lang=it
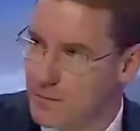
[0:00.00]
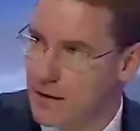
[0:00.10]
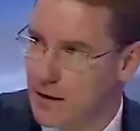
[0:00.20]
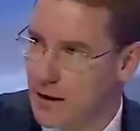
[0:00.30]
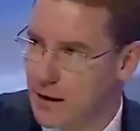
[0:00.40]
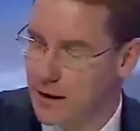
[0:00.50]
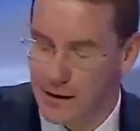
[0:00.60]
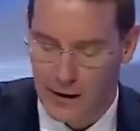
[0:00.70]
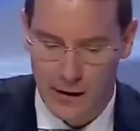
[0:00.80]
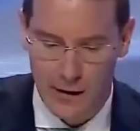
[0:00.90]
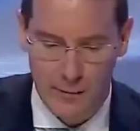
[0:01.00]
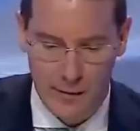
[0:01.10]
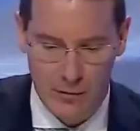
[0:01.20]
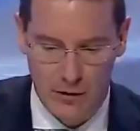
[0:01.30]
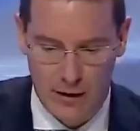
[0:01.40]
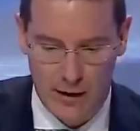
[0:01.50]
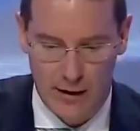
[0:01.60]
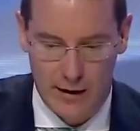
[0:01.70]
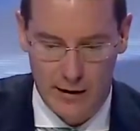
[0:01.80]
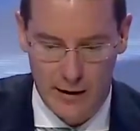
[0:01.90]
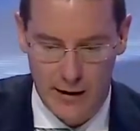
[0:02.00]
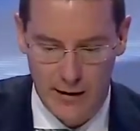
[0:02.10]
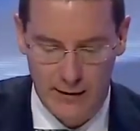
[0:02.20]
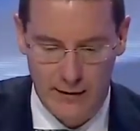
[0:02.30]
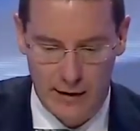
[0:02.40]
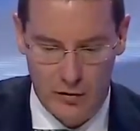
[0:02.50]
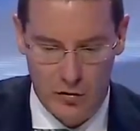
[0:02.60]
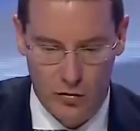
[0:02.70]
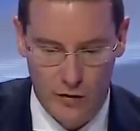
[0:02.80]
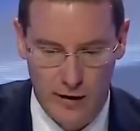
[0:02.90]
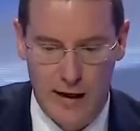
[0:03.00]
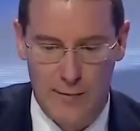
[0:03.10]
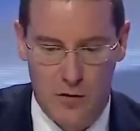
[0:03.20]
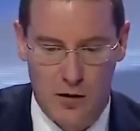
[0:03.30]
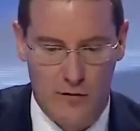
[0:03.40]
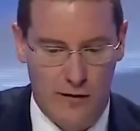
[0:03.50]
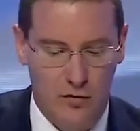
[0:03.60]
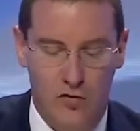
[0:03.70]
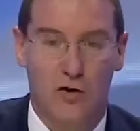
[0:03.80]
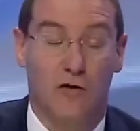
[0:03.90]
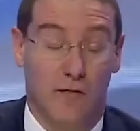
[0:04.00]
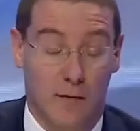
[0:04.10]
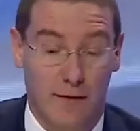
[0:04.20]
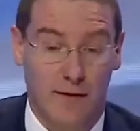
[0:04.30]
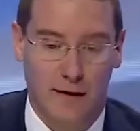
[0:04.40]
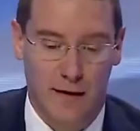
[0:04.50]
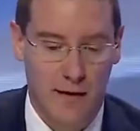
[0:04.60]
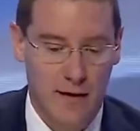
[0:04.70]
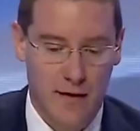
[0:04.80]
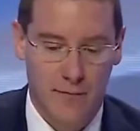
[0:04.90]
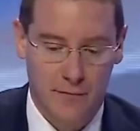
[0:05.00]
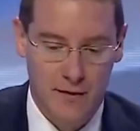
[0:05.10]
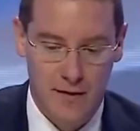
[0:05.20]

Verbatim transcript: il, il, il, primo da che è rientrato in campo con la Juventus, gol veramente Guarda quanto lo